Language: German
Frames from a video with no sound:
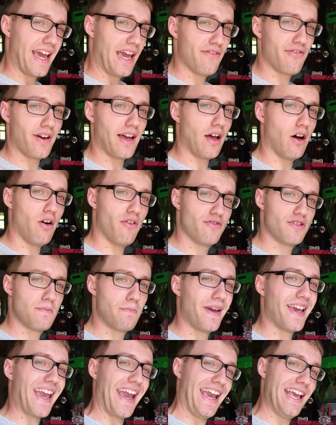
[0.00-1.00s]
einfach aufs
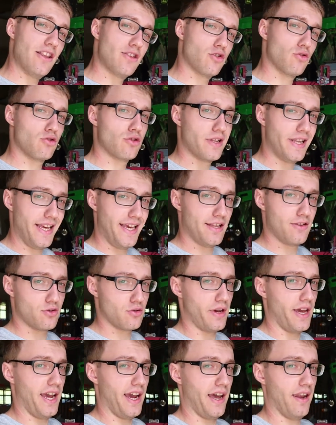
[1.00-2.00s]
Begrenzungslicht
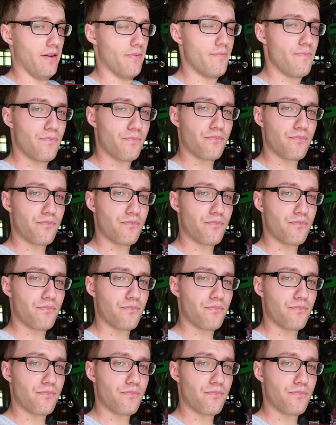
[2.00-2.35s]
zu hängen.